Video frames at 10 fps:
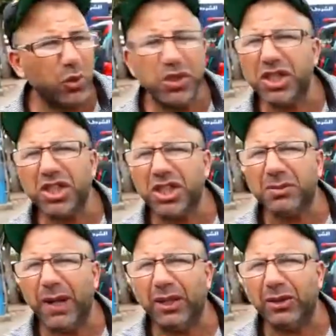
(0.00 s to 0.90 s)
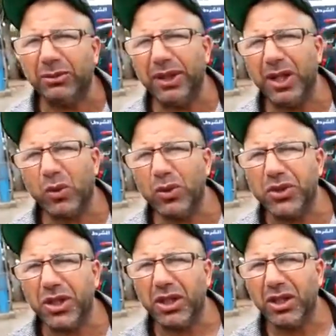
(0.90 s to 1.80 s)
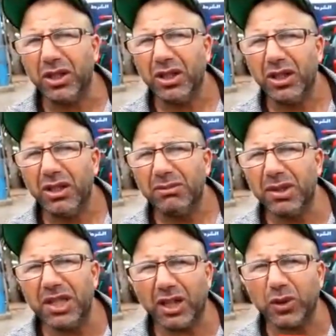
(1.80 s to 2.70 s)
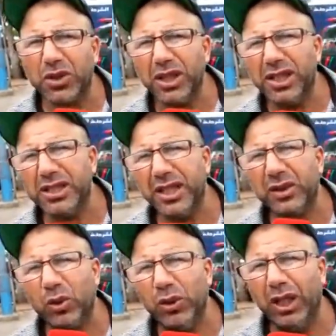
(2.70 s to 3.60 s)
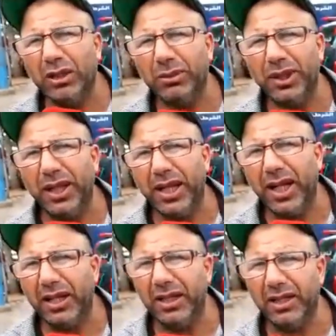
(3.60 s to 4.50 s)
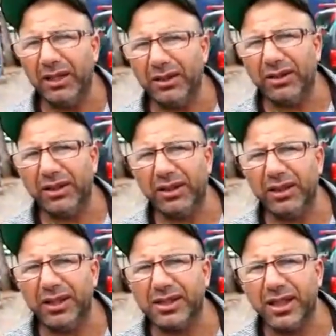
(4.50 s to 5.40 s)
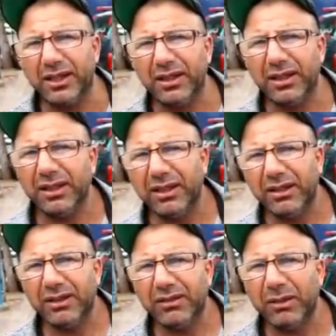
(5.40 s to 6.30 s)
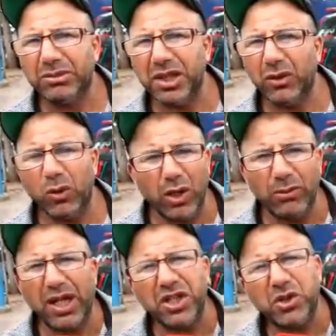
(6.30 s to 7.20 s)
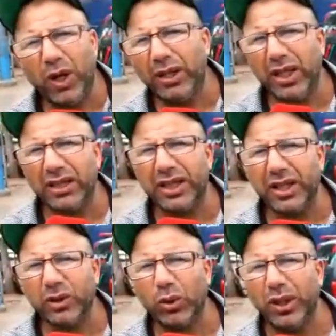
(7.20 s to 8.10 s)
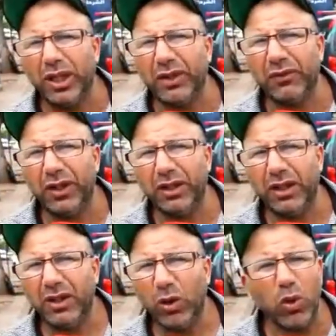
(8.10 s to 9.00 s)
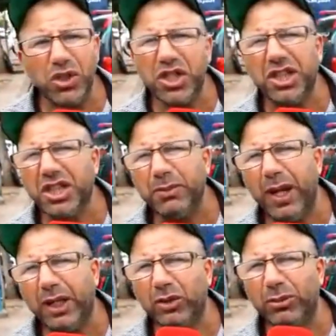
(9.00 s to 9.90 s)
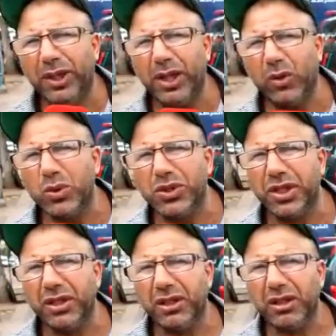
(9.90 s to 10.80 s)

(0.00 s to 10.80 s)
كل شيء تيتباع عندهم هنا كل شيء ما تيقدروش الانسان يدخل عندهم هنا كاع انسان فهمتيني والو ما كاينش واحد يقدر يدخل هنا في هذا كل شيء تيتباع عندهم هنايا كل شيء